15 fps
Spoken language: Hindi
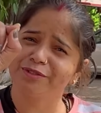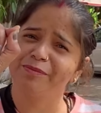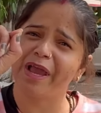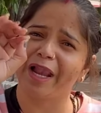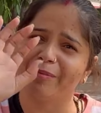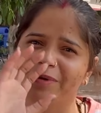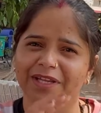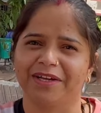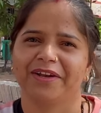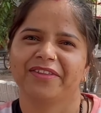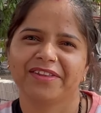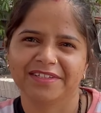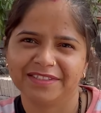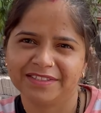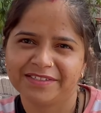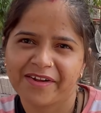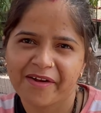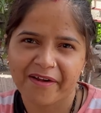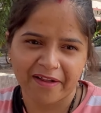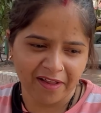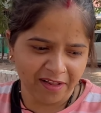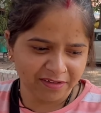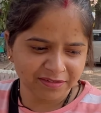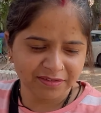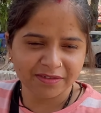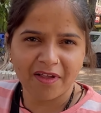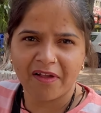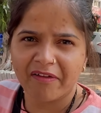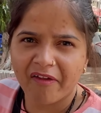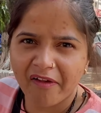क्यों क्या मैं करूँ हेल्प
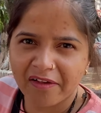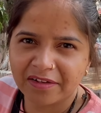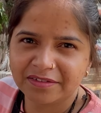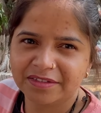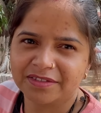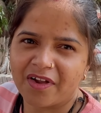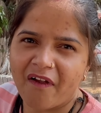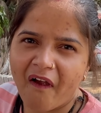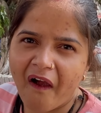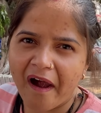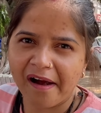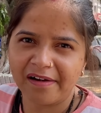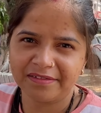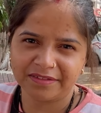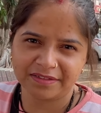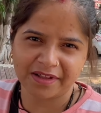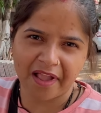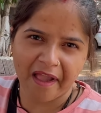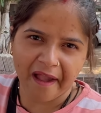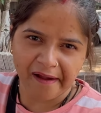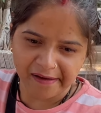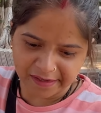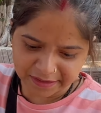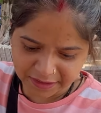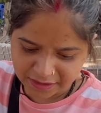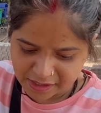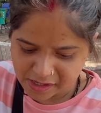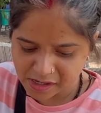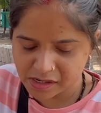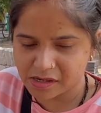सुन मैं हेल्प कर दूंगा बता चल ठीक है हेल्प
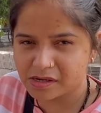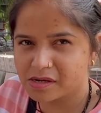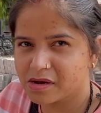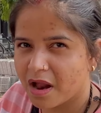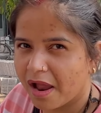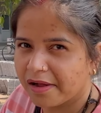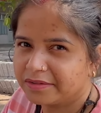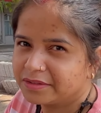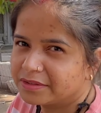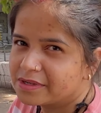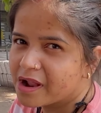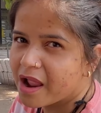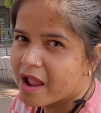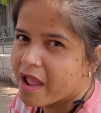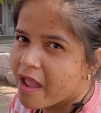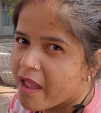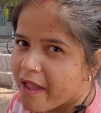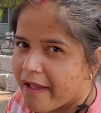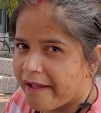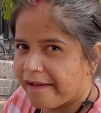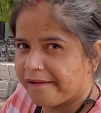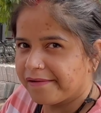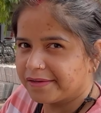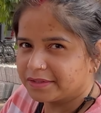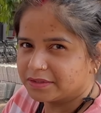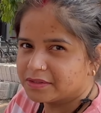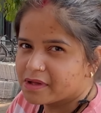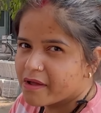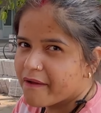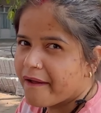करती है मैं भी तेरी हेल्प कर दूंगा
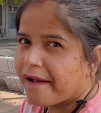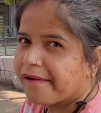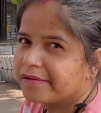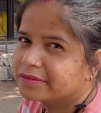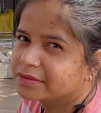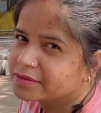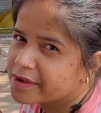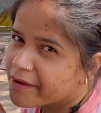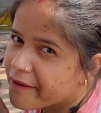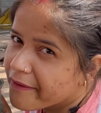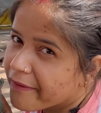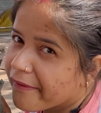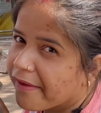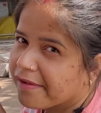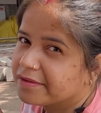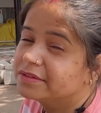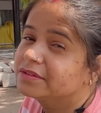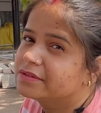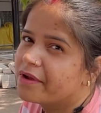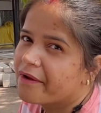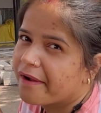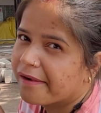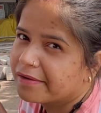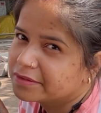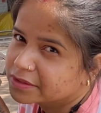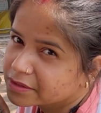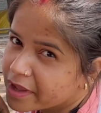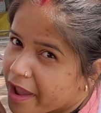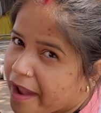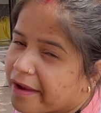एक चीज़ बता फिर रिजेक्ट कौन करा बार
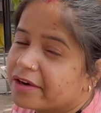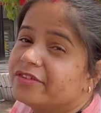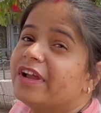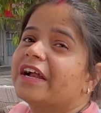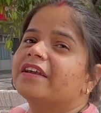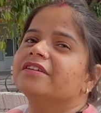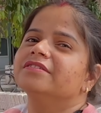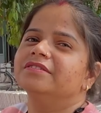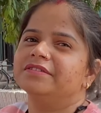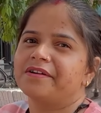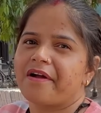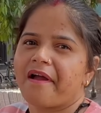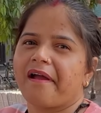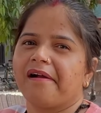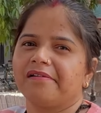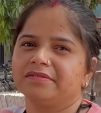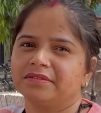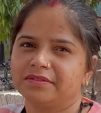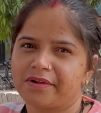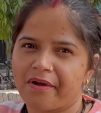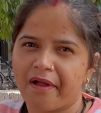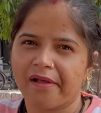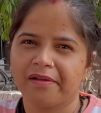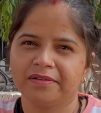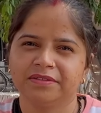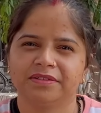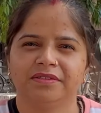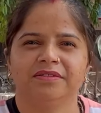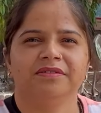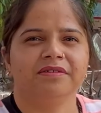बार जहाँ भी जाएगी
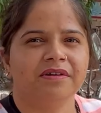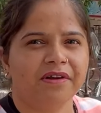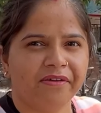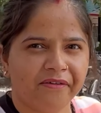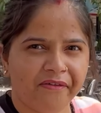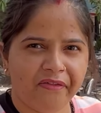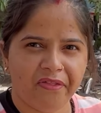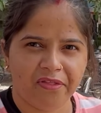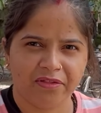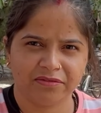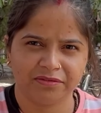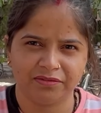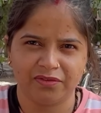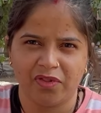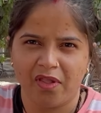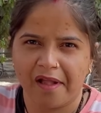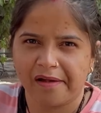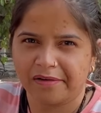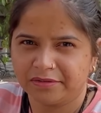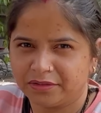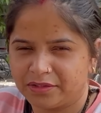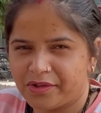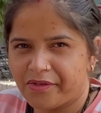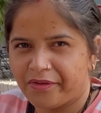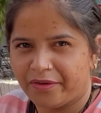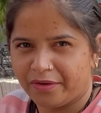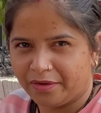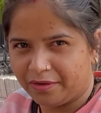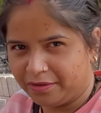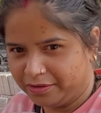नहीं बस सारे के सारे देखा एक बताना रुक तो मैं जितना
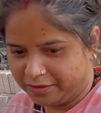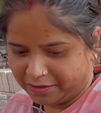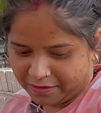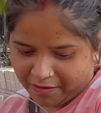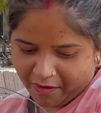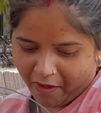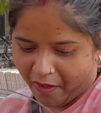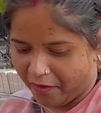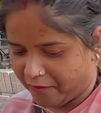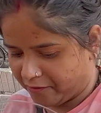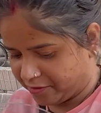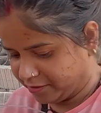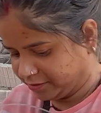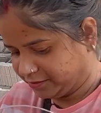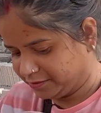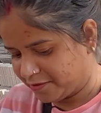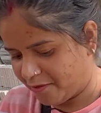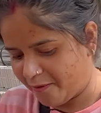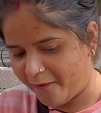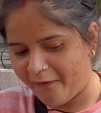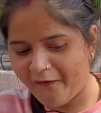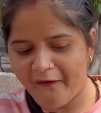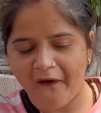टाइम तो वेस्ट कर रहा था ना कोई करता भी नहीं है